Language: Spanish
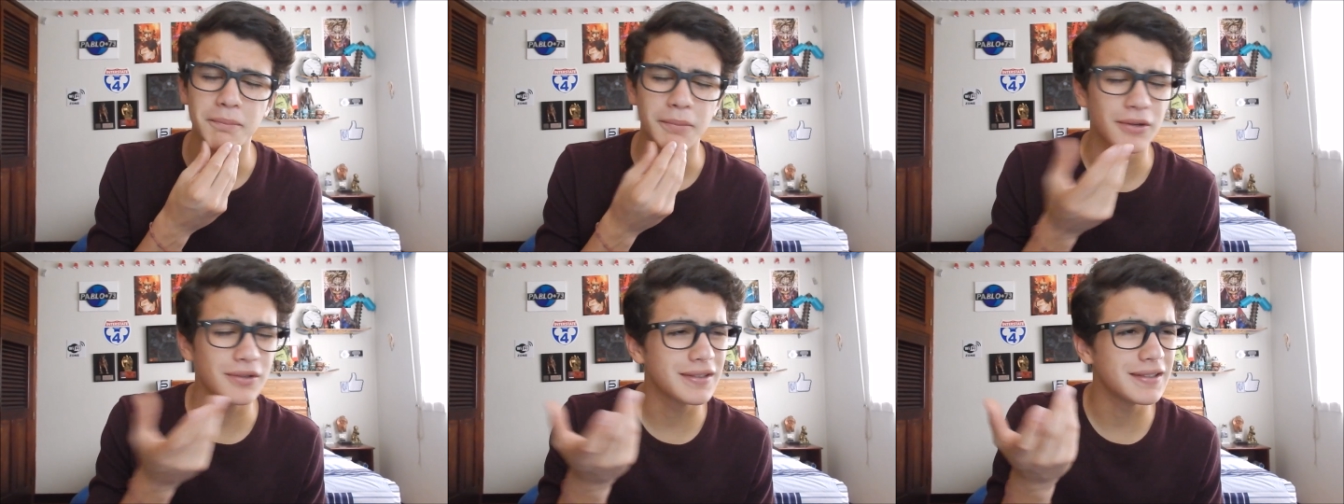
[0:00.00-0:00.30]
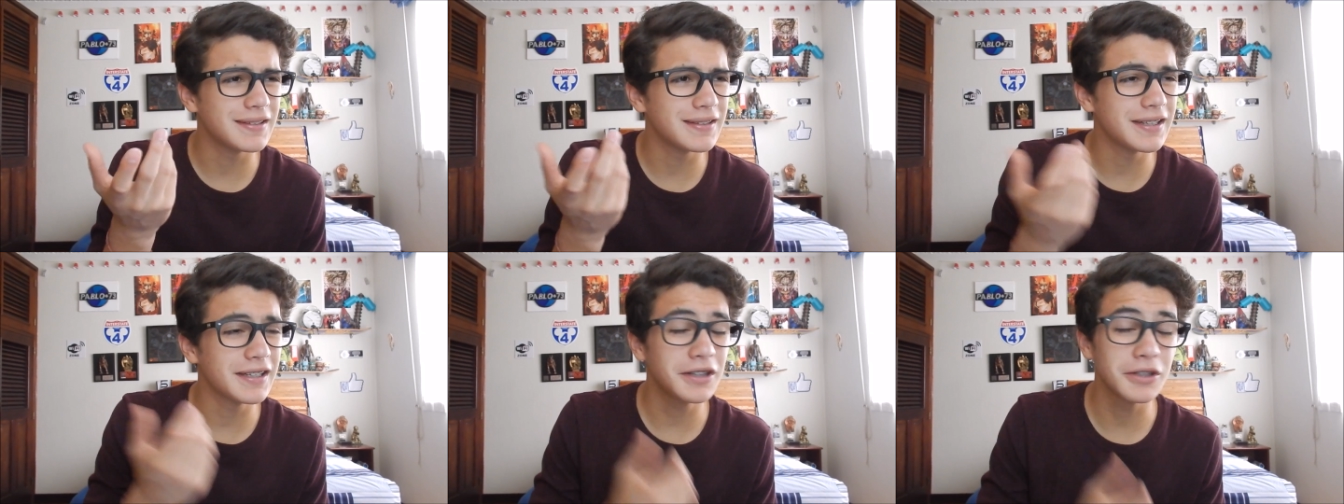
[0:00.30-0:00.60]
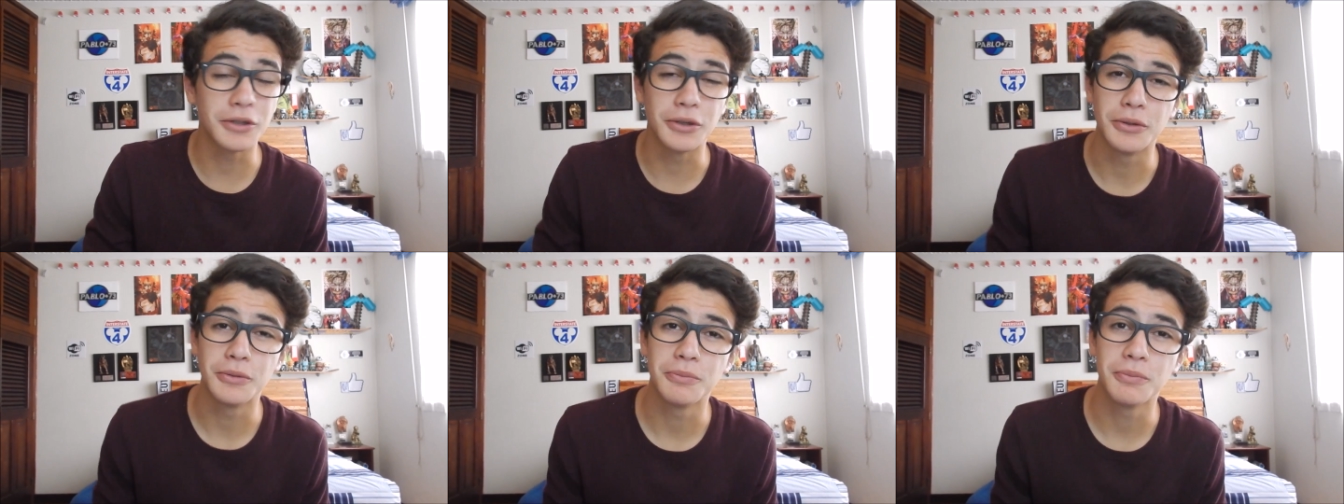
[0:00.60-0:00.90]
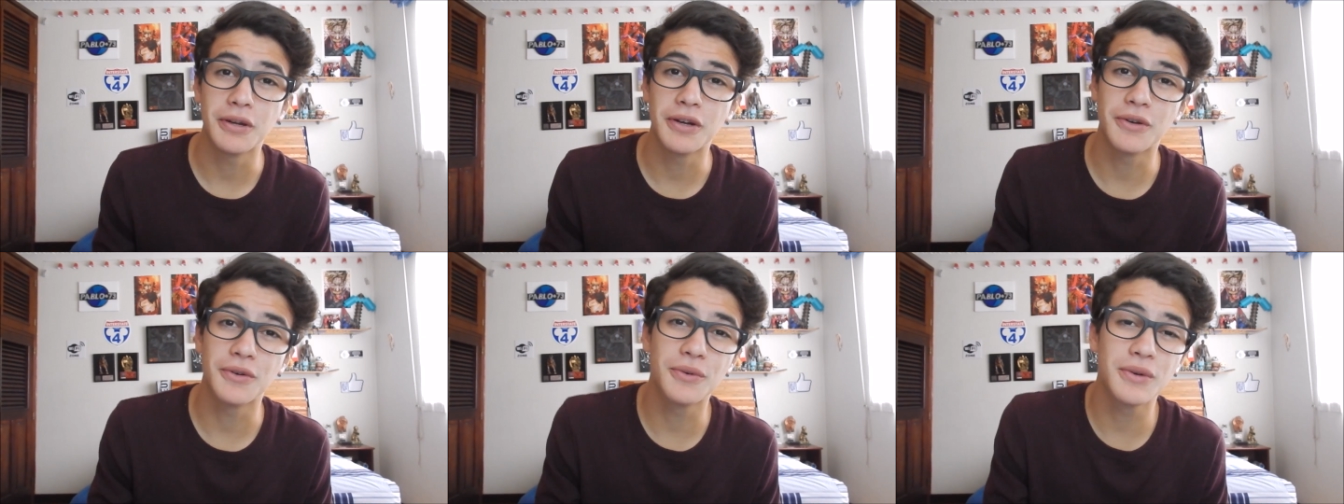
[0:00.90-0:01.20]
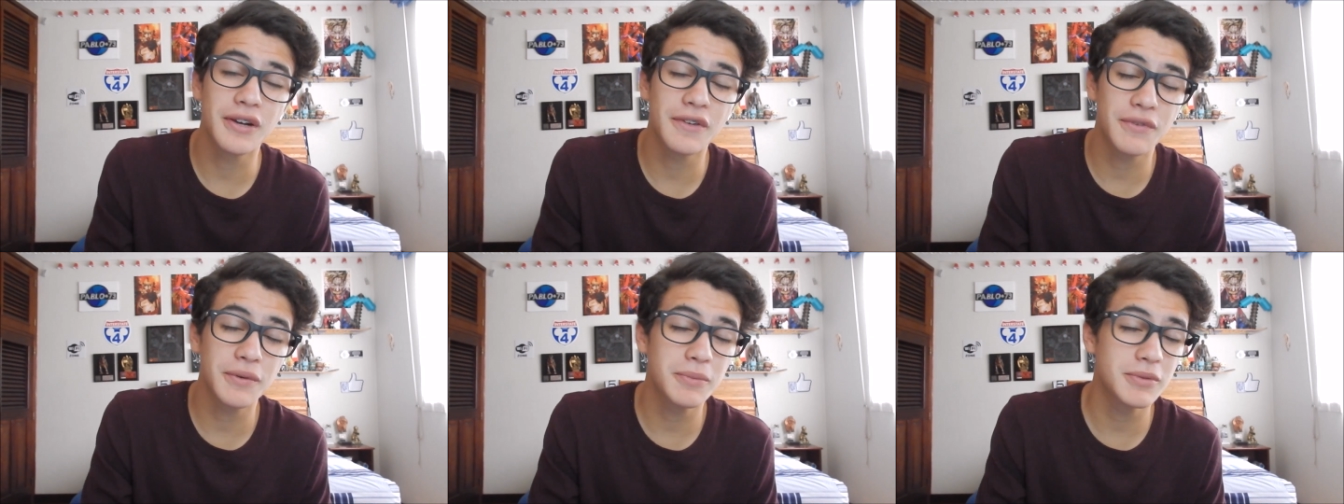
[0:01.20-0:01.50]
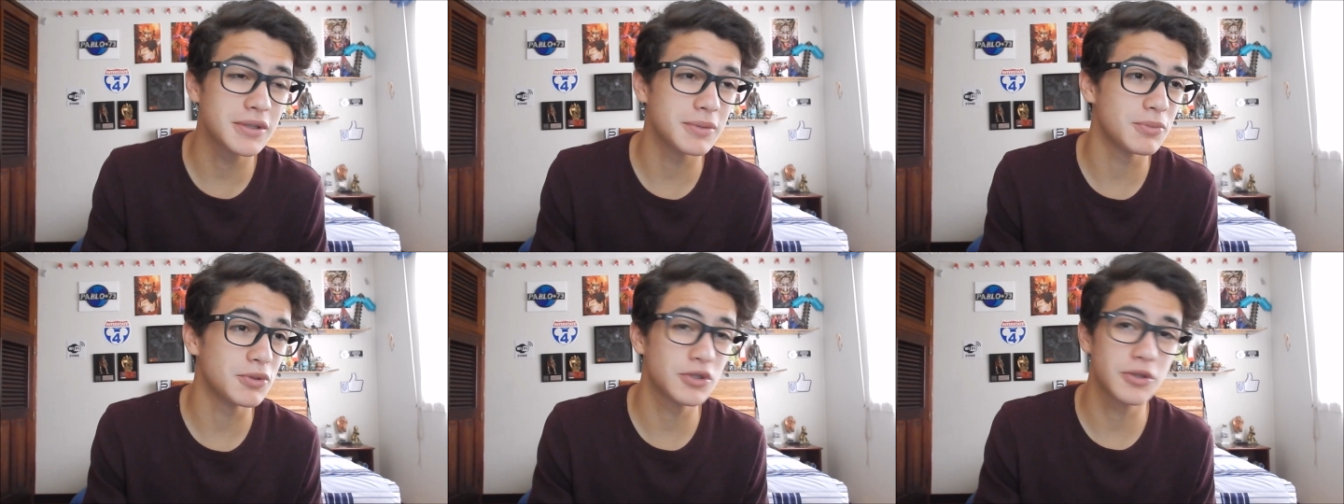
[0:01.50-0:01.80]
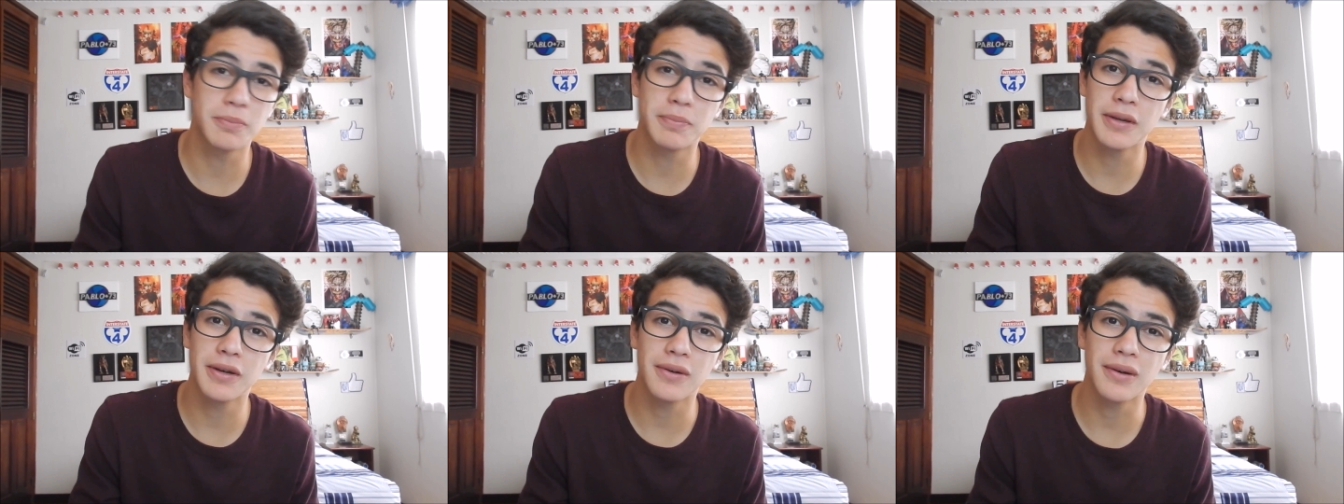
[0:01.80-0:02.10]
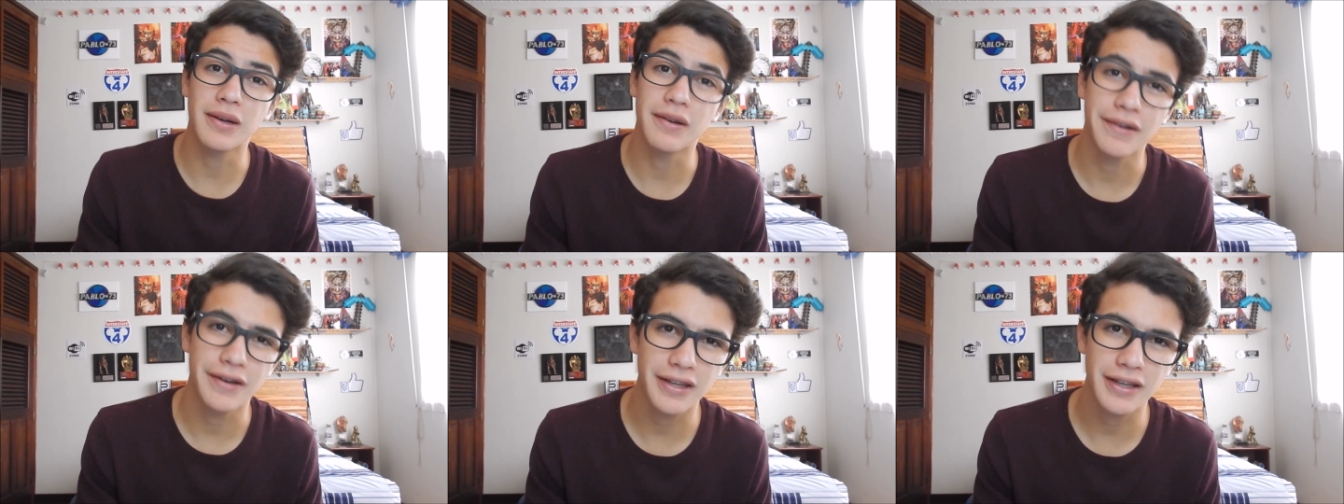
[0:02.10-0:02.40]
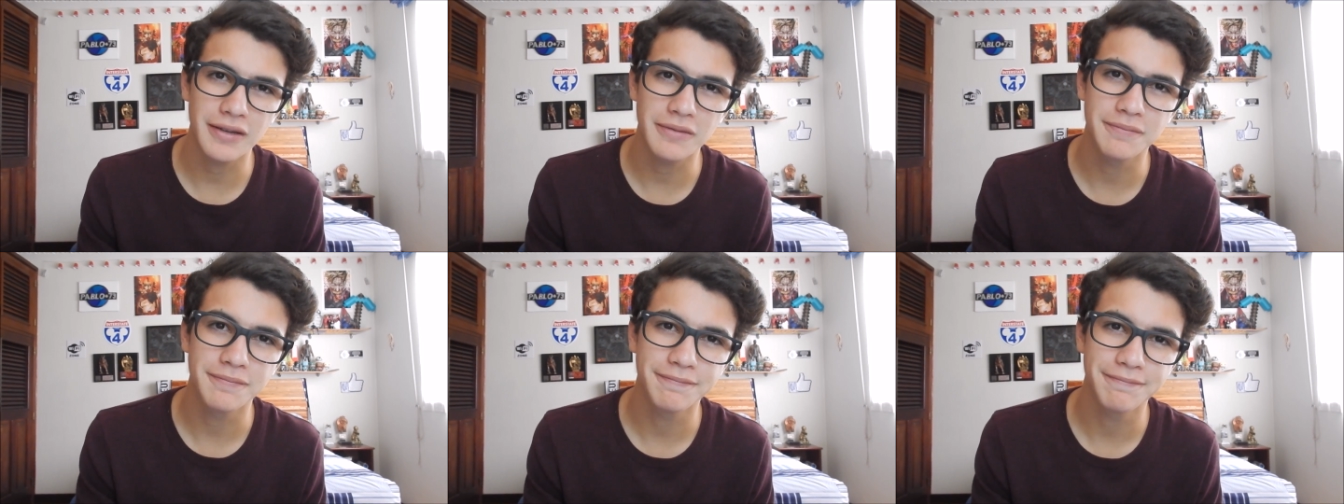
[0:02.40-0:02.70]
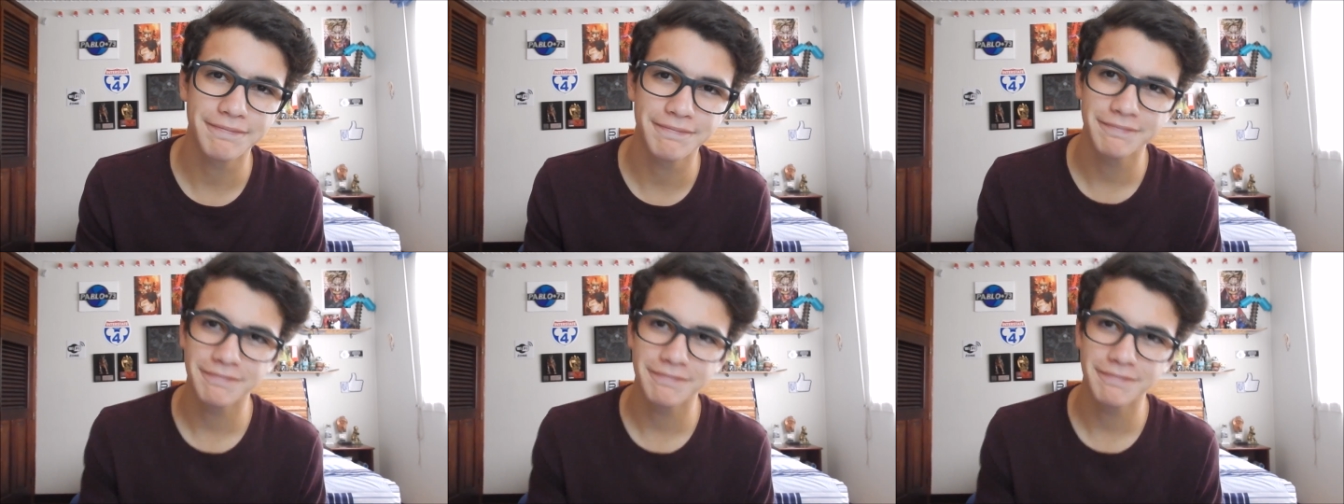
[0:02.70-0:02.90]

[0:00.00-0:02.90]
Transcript: Pero te entiendo, bueno, nunca fuimos de mucho pelo, la verdad.